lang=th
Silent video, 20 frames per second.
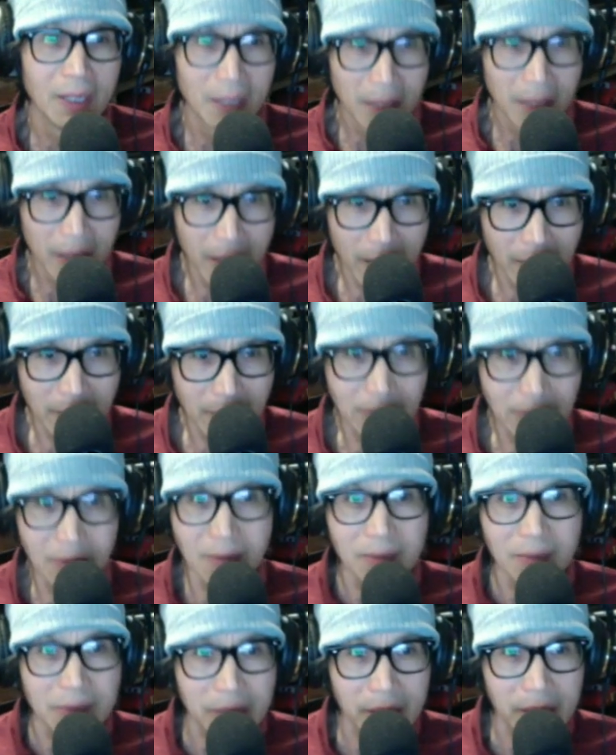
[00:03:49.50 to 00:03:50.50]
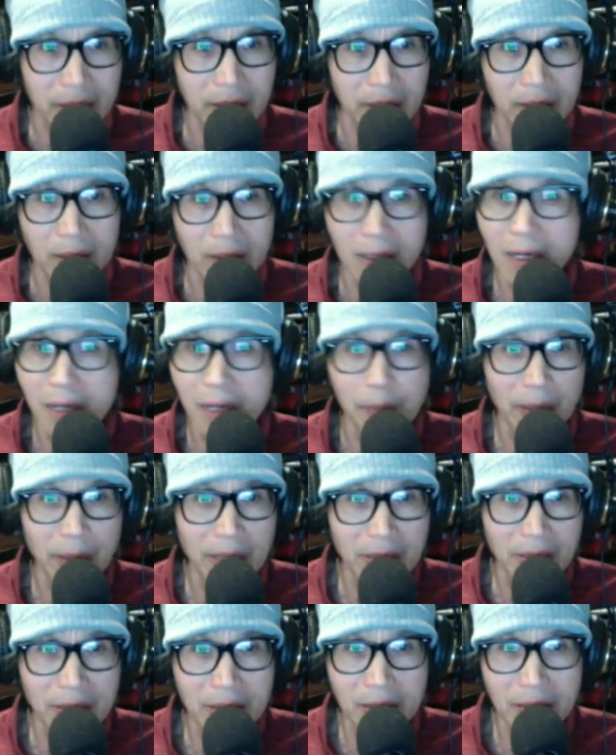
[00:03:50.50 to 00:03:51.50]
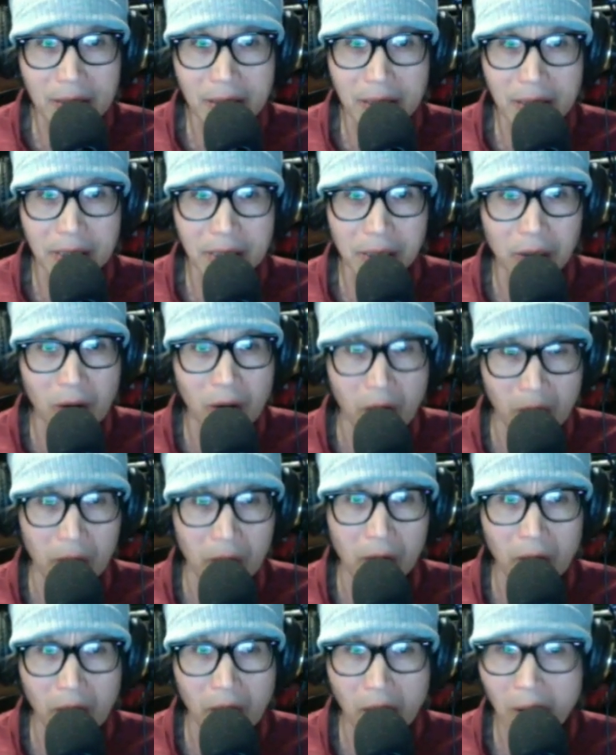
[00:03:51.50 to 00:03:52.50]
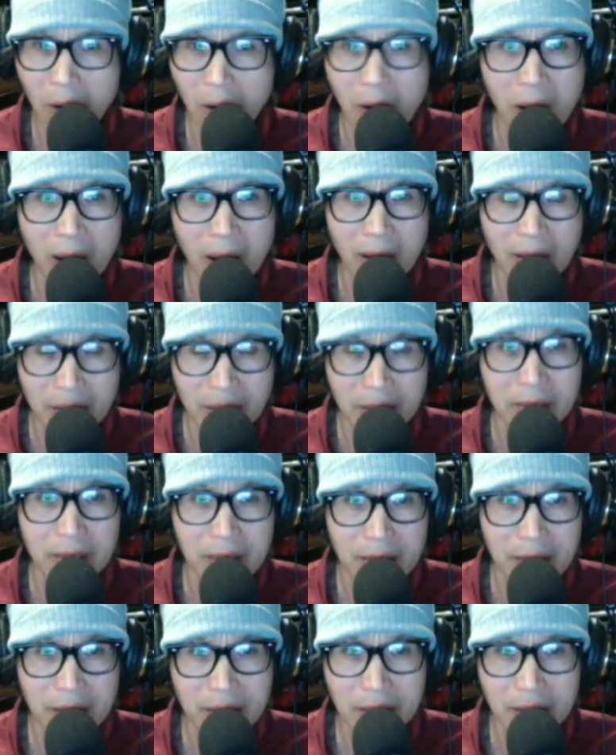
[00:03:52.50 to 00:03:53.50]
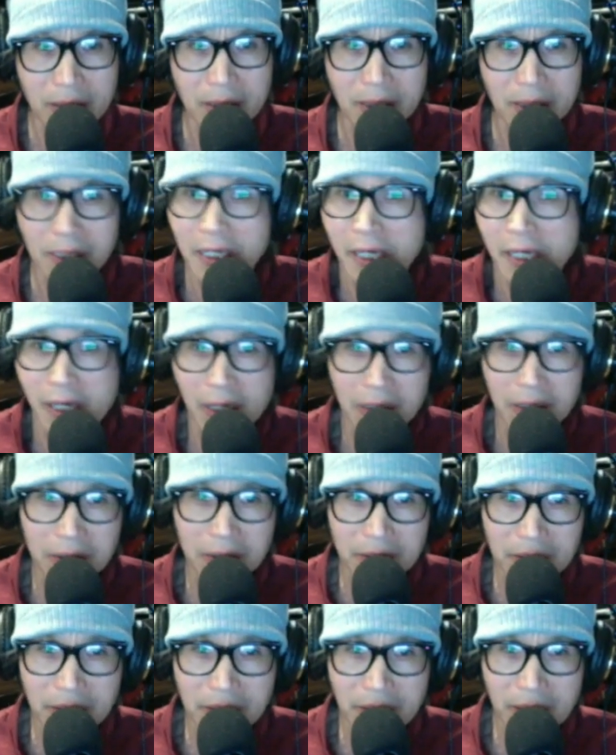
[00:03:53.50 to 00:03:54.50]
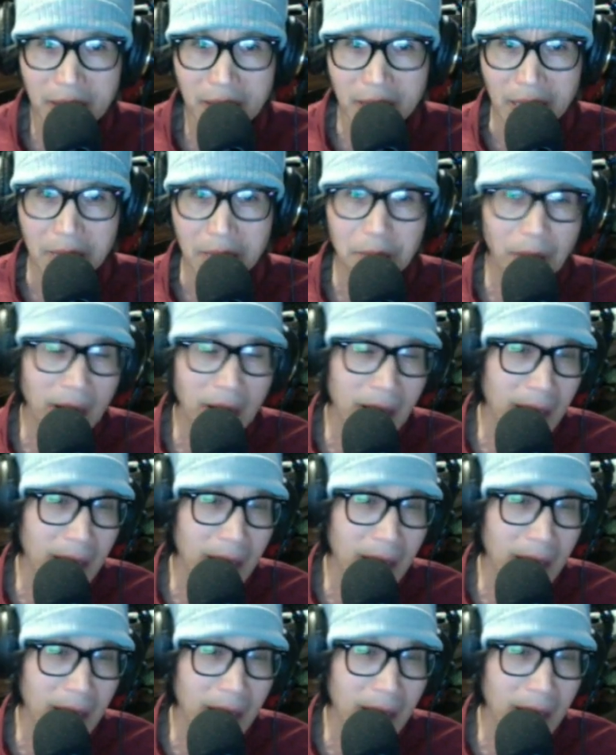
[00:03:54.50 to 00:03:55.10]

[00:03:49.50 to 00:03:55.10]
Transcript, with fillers: เห็นเธอไปดีก็ขอให้ดีเรื่อยไป